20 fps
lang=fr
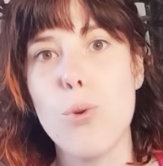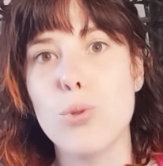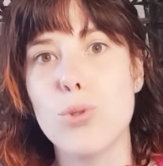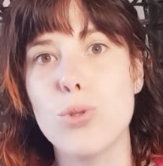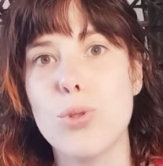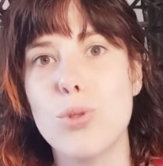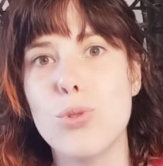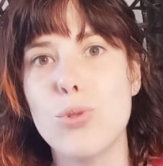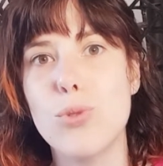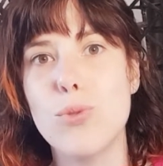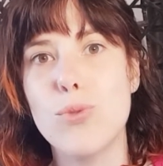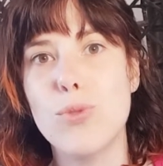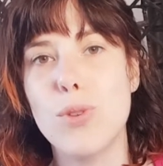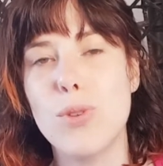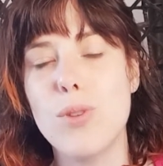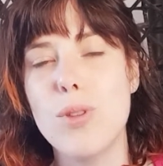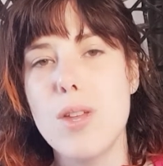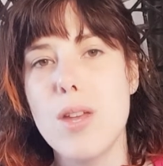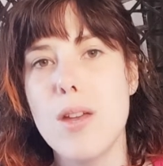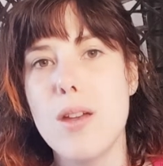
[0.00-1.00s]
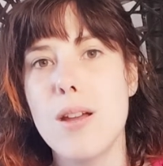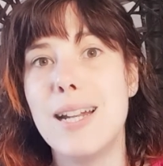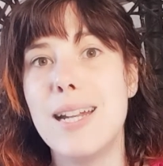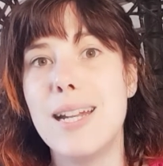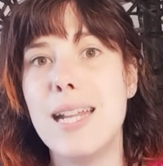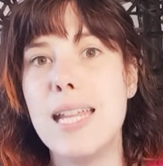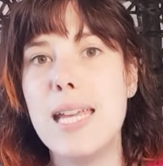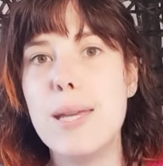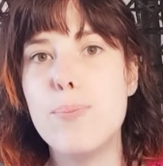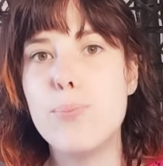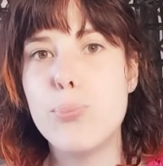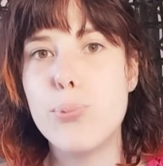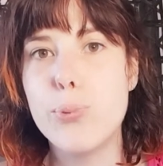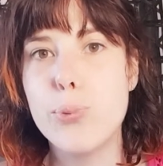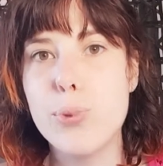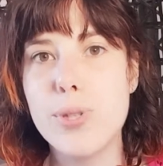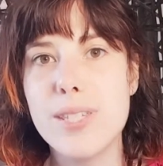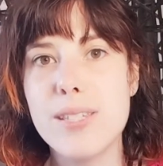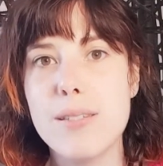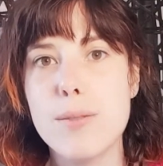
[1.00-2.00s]
on se retrouve dans
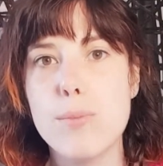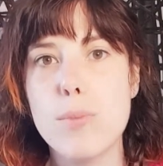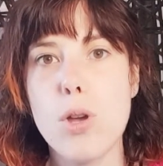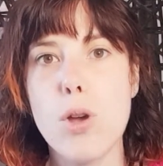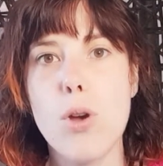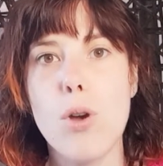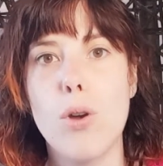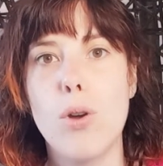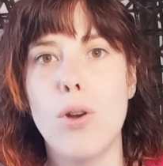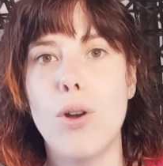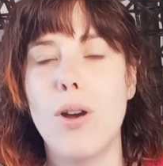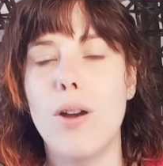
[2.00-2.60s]
l'épuisement.